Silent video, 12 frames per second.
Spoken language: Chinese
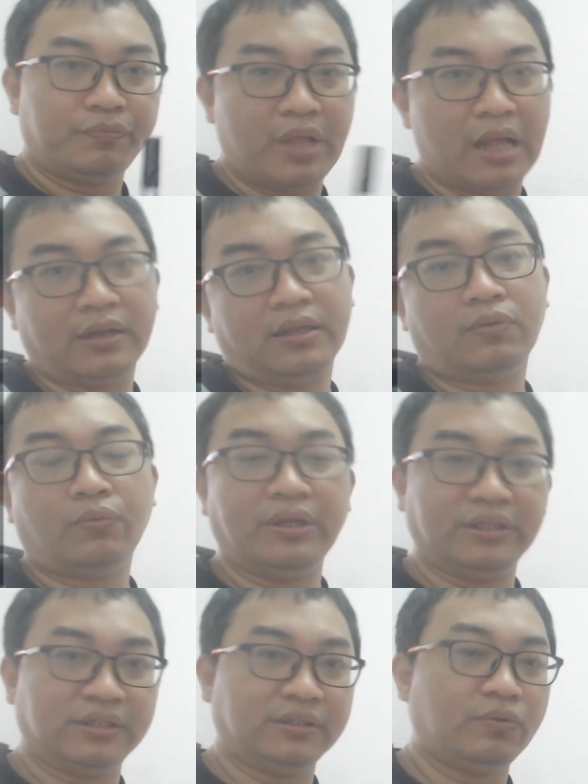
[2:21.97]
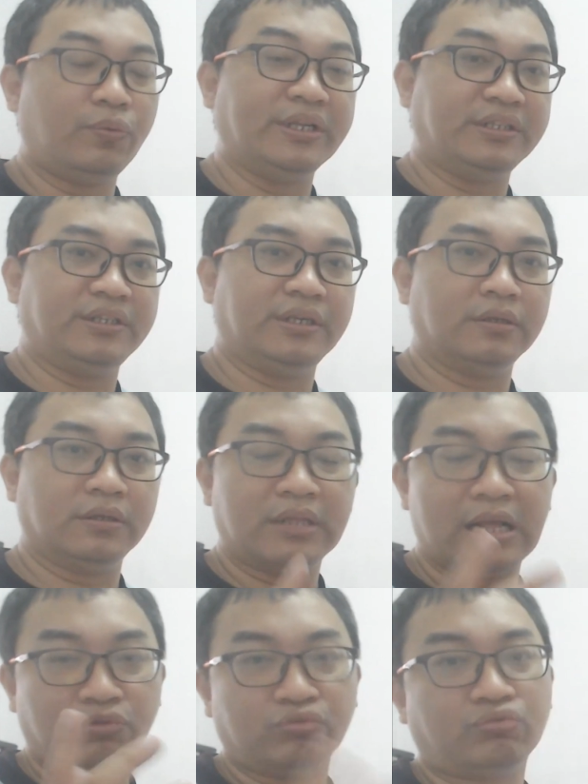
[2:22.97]
它的一个位置未接了，它
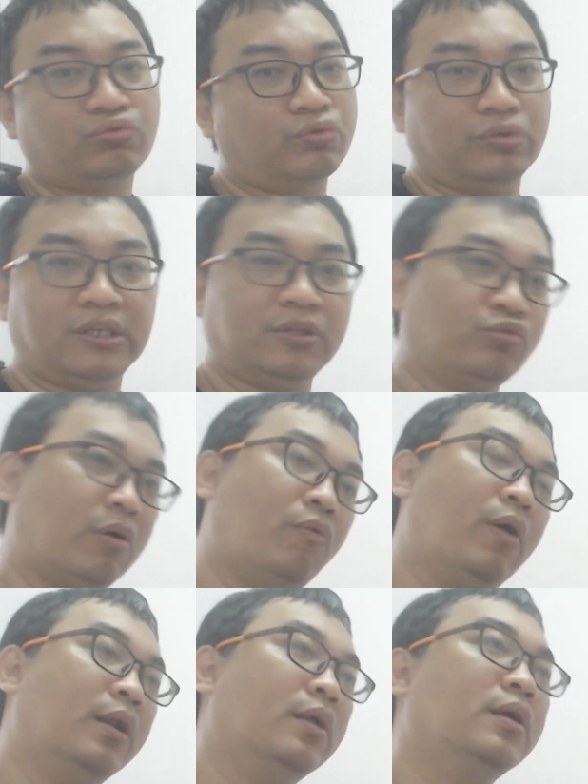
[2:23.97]
去做了一个转换，